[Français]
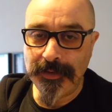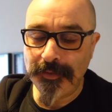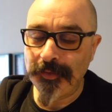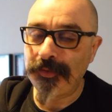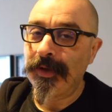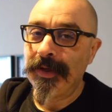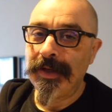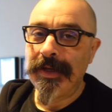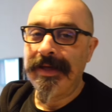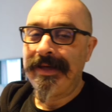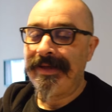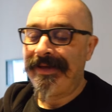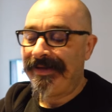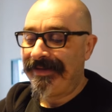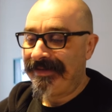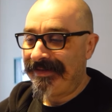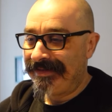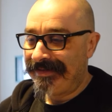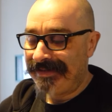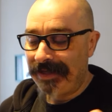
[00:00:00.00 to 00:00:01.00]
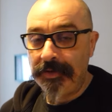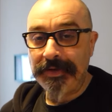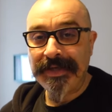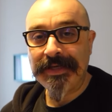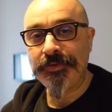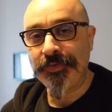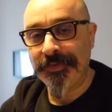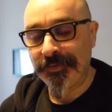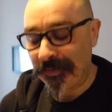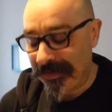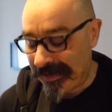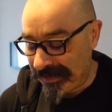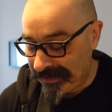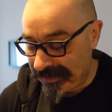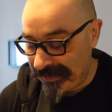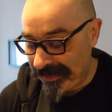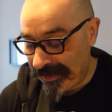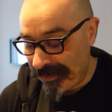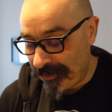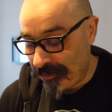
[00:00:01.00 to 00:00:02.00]
Donc c'est l'occasion de
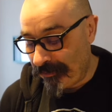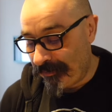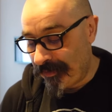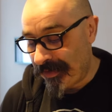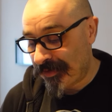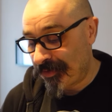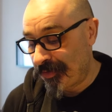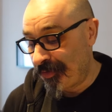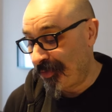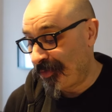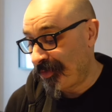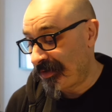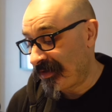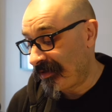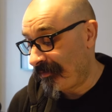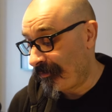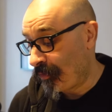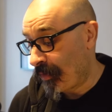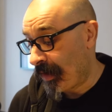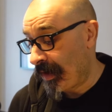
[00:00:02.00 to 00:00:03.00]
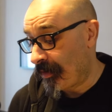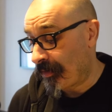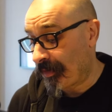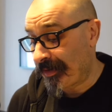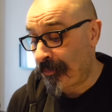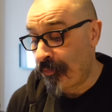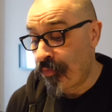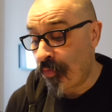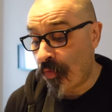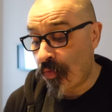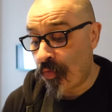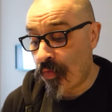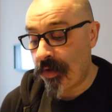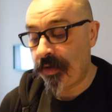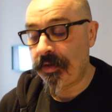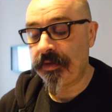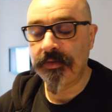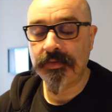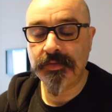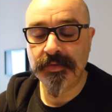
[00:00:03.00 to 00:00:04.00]
tester, de voir ce que ça vaut. Alors
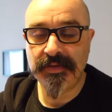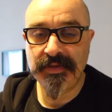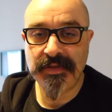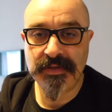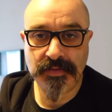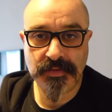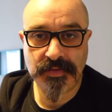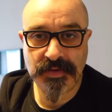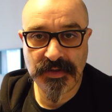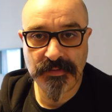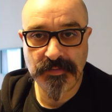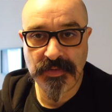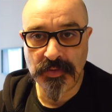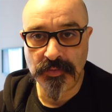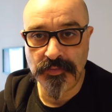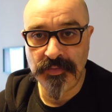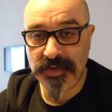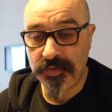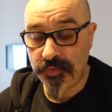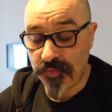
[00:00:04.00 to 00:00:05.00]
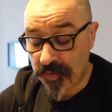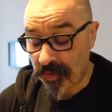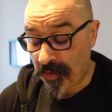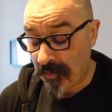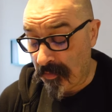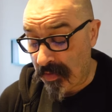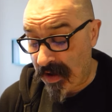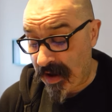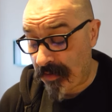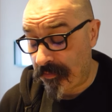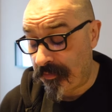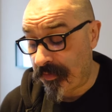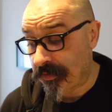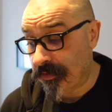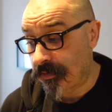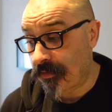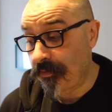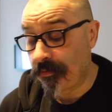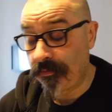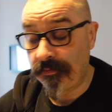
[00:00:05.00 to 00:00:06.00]
pourquoi est-ce que ces saucisses Beyond Meat Je vous en parle
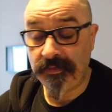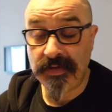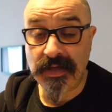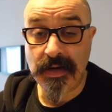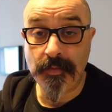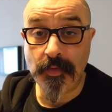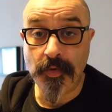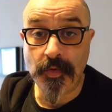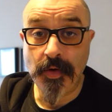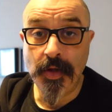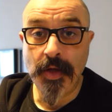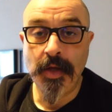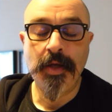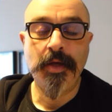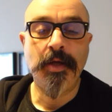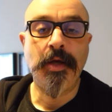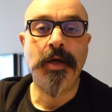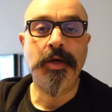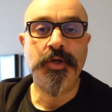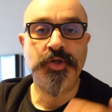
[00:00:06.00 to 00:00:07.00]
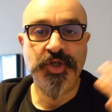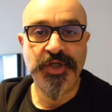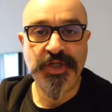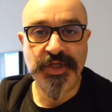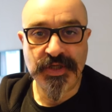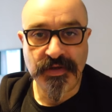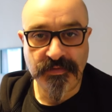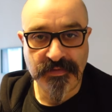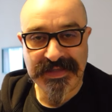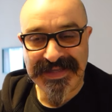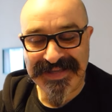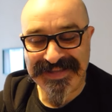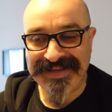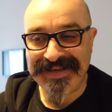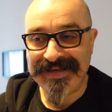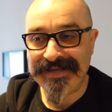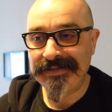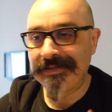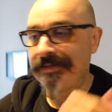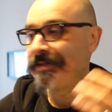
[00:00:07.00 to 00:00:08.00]
parce que finalement j'ai déjà fait des
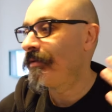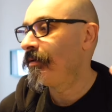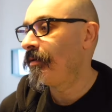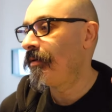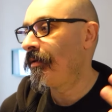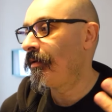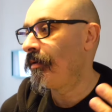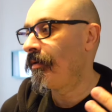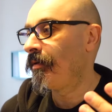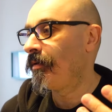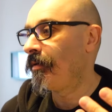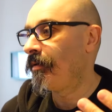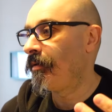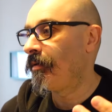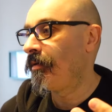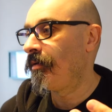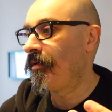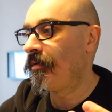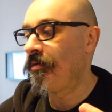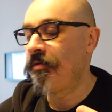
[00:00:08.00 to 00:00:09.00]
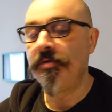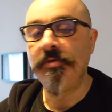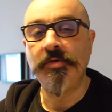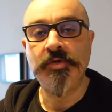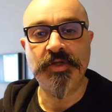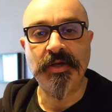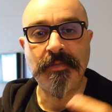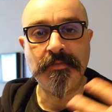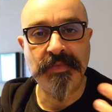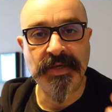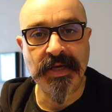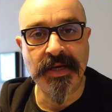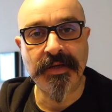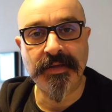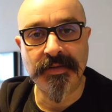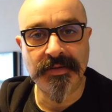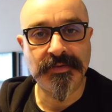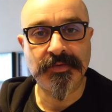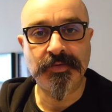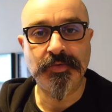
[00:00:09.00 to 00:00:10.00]
tests, euh, j'aime
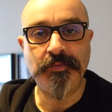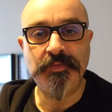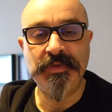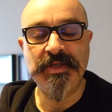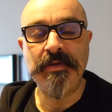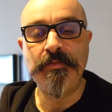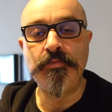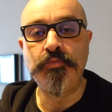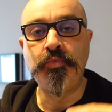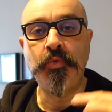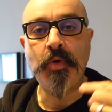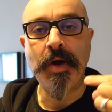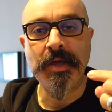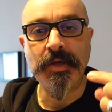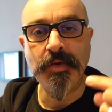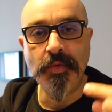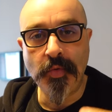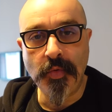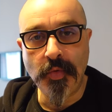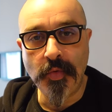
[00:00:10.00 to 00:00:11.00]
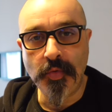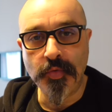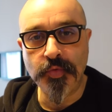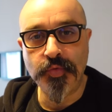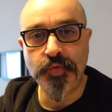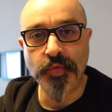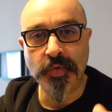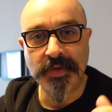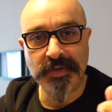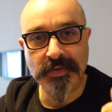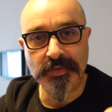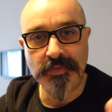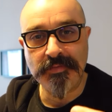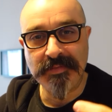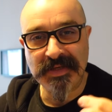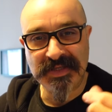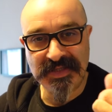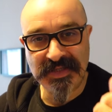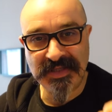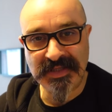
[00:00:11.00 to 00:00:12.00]
bien ce petit boyau autour qui donne une
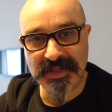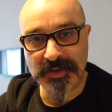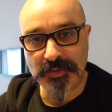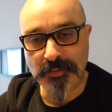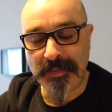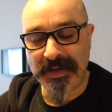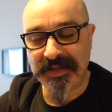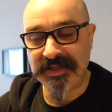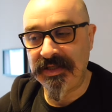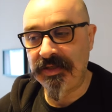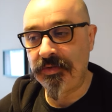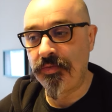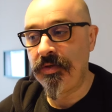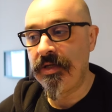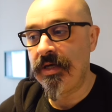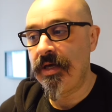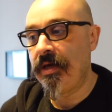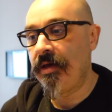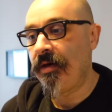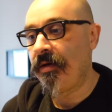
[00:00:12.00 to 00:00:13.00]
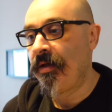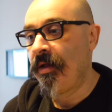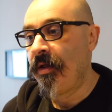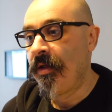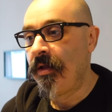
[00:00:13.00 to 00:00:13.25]
mastication particulière.